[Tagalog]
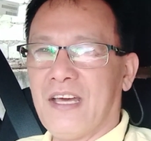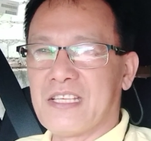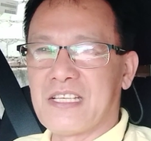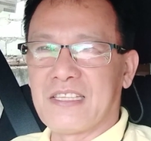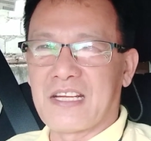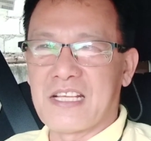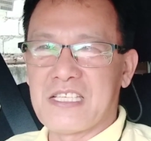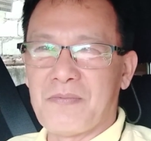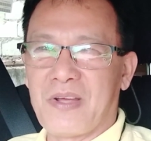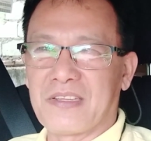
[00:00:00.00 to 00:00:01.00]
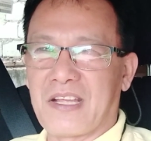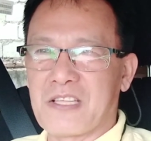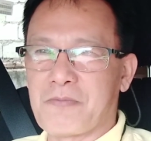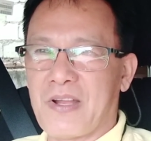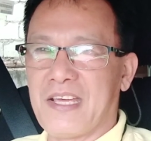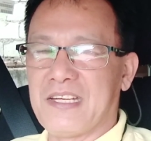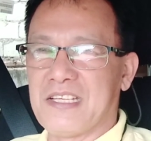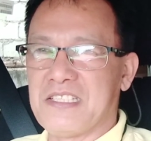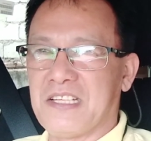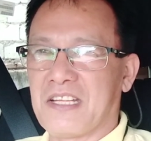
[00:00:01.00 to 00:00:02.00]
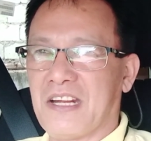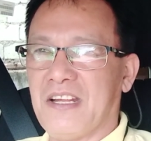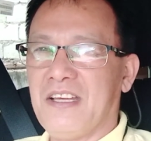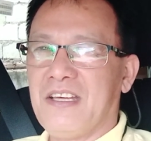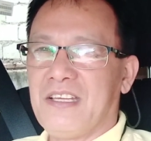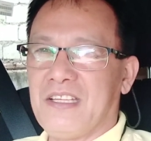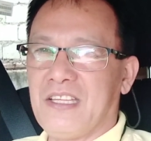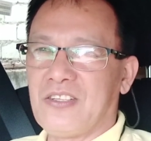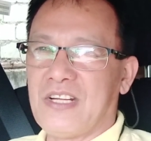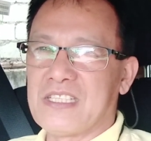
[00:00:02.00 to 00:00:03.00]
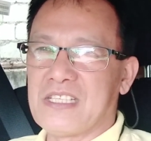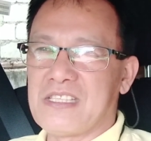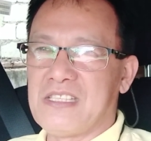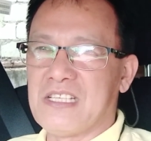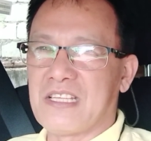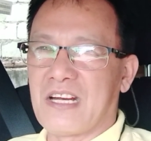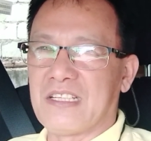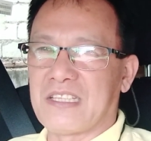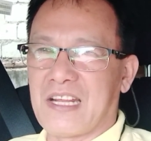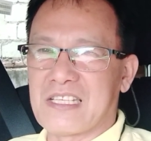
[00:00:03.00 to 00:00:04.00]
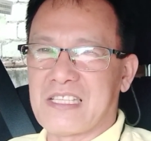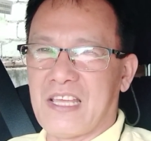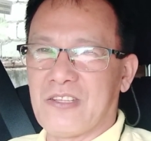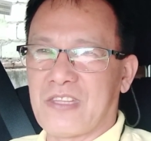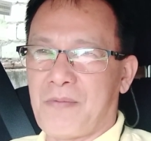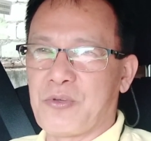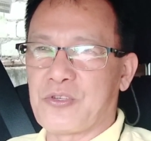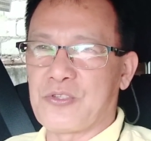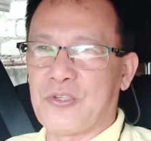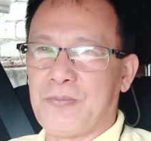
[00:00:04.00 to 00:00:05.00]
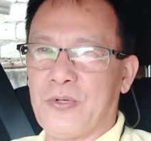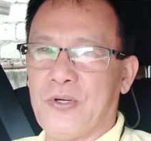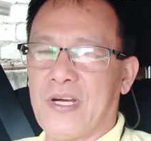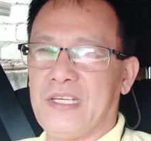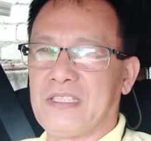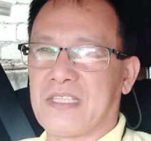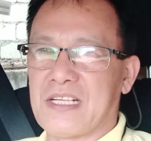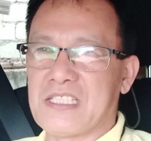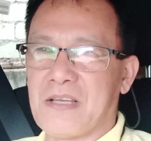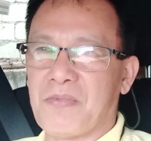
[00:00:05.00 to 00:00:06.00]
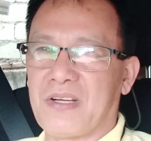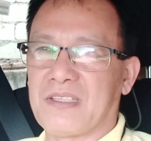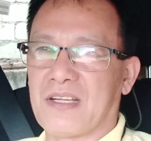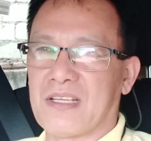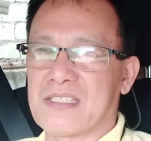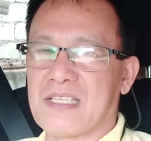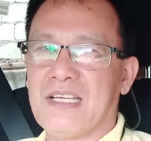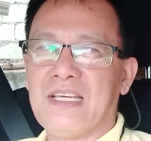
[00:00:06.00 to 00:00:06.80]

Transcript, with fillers: uh, sa 3 Martires pala hindi General. Eh, ito nasa General Trias tayo tapos susunod po ay 3 Martires.